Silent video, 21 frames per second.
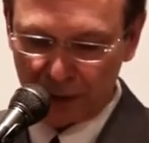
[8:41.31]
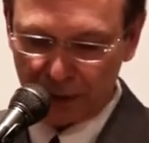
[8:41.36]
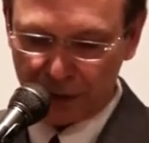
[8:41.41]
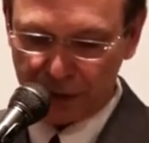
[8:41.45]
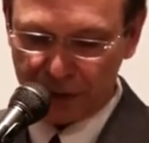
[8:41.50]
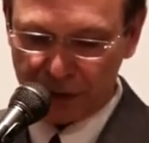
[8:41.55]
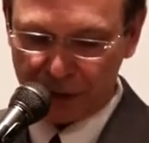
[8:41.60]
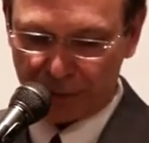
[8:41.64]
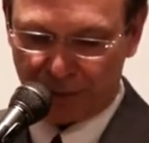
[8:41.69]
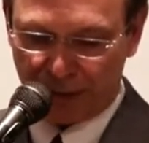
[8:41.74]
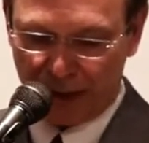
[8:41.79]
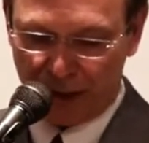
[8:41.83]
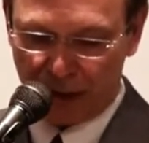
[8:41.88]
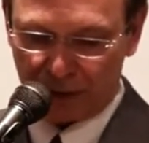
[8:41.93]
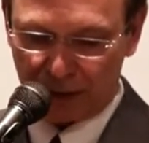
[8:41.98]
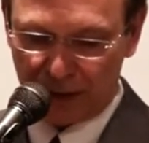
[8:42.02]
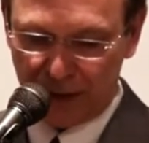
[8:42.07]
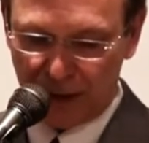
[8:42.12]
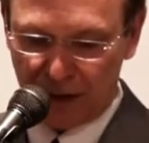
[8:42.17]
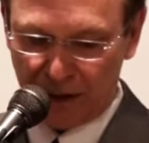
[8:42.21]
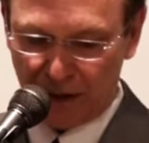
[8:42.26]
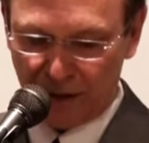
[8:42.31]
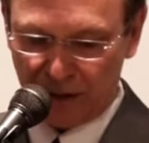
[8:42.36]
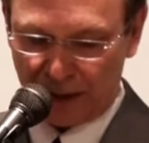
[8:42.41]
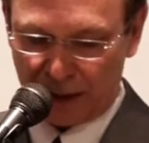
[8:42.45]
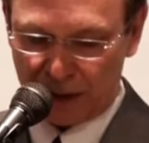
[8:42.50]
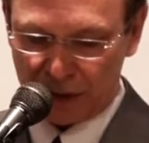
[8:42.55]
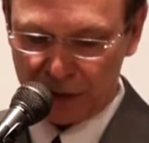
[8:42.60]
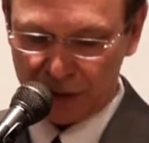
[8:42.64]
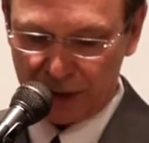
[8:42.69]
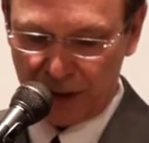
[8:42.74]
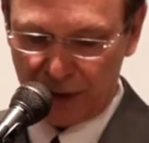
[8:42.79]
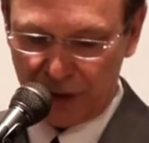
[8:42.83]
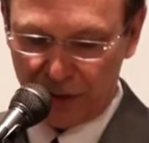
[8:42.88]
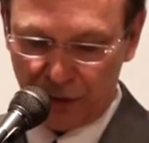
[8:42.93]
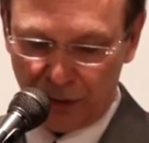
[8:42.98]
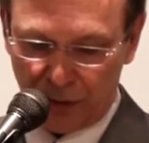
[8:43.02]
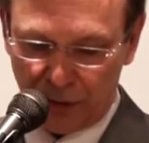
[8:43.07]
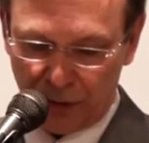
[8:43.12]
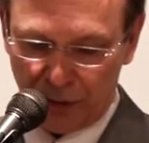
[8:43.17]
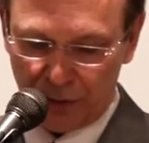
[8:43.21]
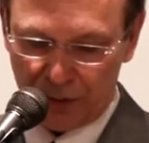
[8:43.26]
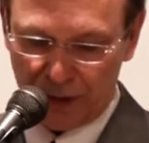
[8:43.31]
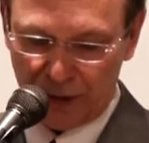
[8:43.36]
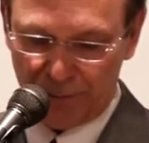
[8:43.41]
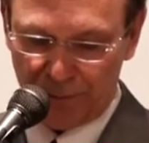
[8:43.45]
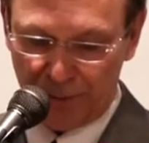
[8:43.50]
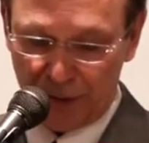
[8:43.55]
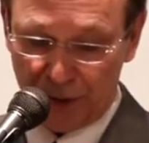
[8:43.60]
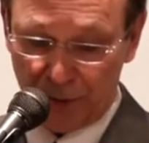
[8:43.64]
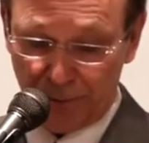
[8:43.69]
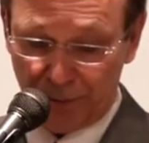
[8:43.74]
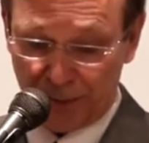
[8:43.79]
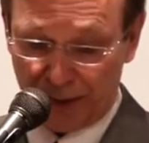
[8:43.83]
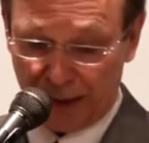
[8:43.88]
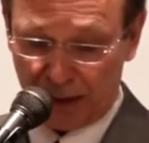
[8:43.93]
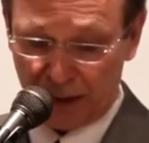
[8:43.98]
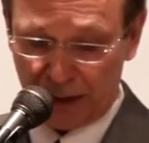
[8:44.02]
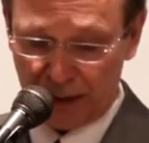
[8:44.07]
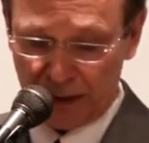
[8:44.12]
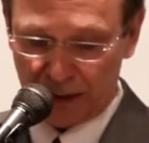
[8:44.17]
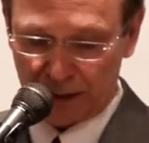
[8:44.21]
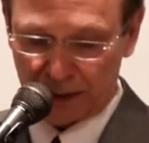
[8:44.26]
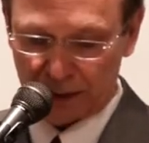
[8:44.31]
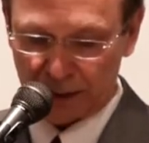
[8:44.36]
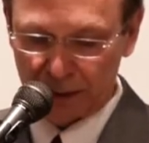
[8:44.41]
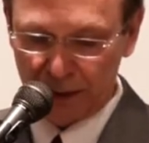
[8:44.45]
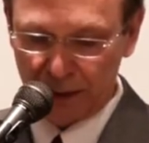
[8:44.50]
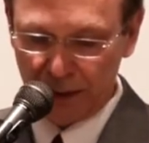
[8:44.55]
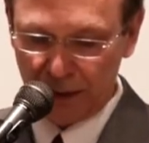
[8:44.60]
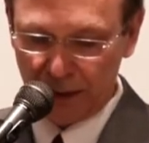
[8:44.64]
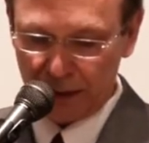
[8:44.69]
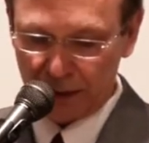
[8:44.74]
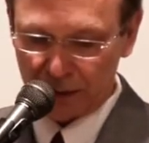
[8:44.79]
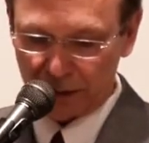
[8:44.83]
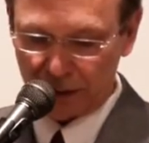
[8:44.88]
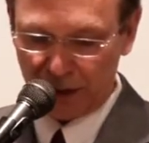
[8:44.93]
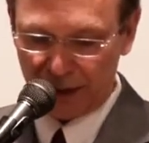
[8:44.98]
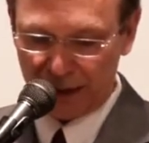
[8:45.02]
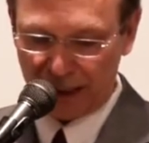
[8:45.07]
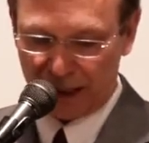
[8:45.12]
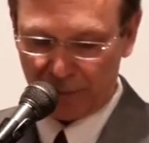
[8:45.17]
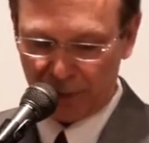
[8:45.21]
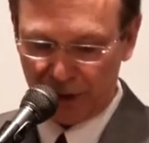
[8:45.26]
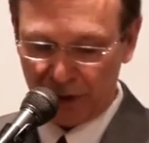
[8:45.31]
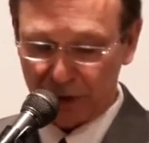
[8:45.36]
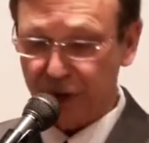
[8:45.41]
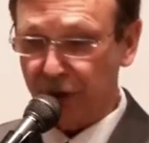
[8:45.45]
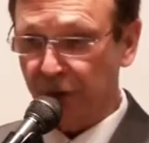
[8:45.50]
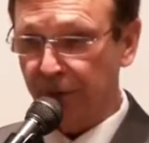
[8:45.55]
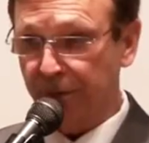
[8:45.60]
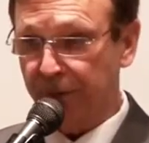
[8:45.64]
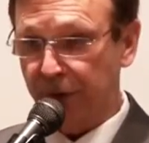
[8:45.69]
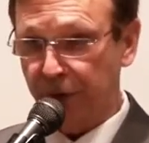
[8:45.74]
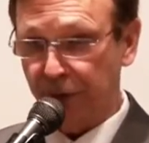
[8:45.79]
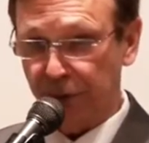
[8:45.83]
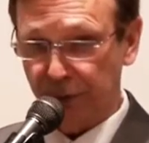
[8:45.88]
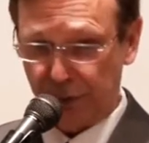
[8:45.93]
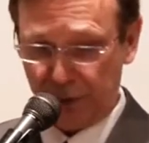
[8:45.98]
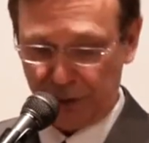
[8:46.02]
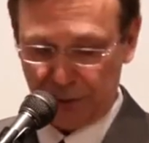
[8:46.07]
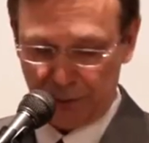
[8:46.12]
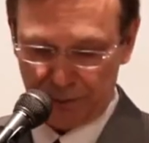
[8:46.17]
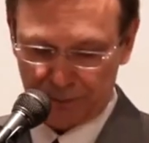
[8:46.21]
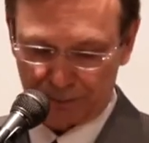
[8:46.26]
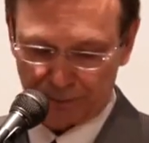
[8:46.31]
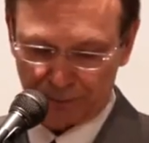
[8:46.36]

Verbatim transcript: ne se parent ni de traces, ni d'or, ni de perles, ni d'habits somptueux,